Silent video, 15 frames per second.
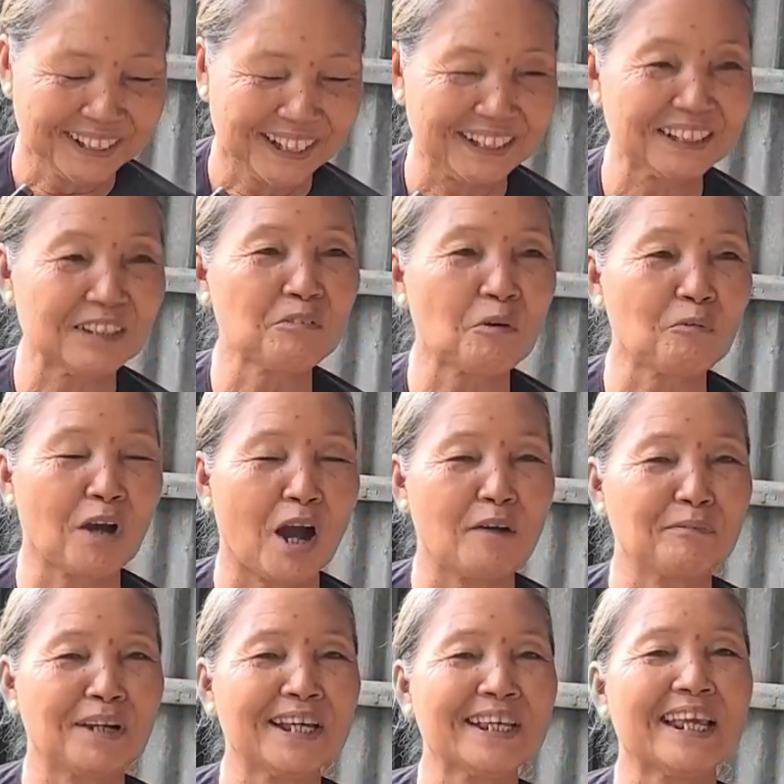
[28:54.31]
Hay sắm ông
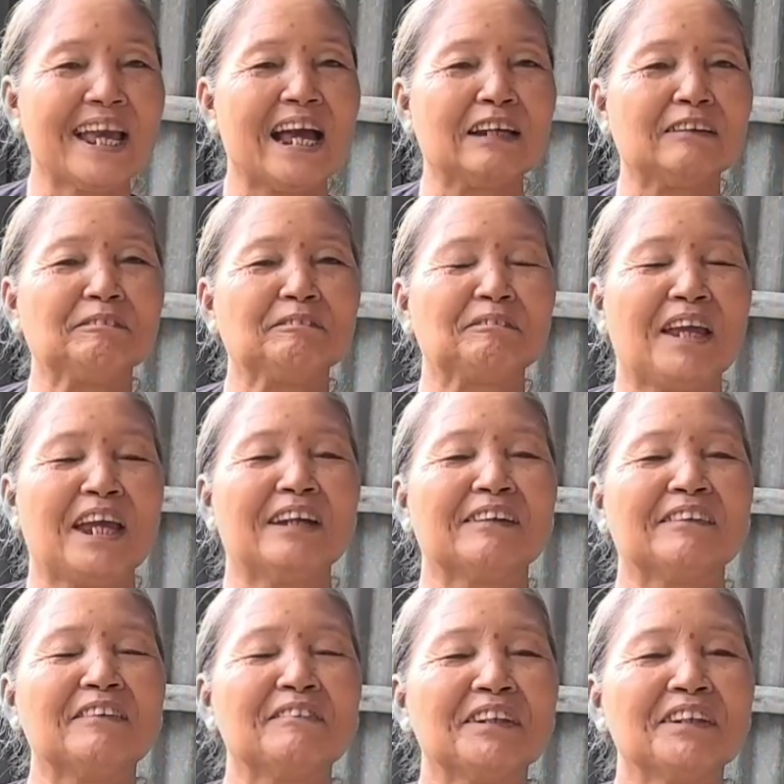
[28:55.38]
cọp để nhà lắm. Mẹ
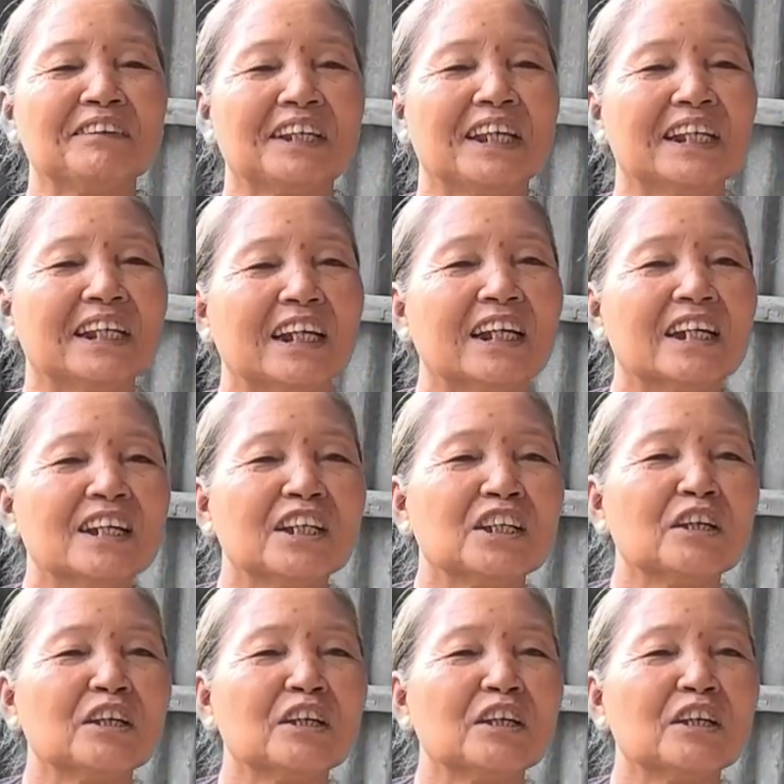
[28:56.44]
hồi đó mới nói vậy nha.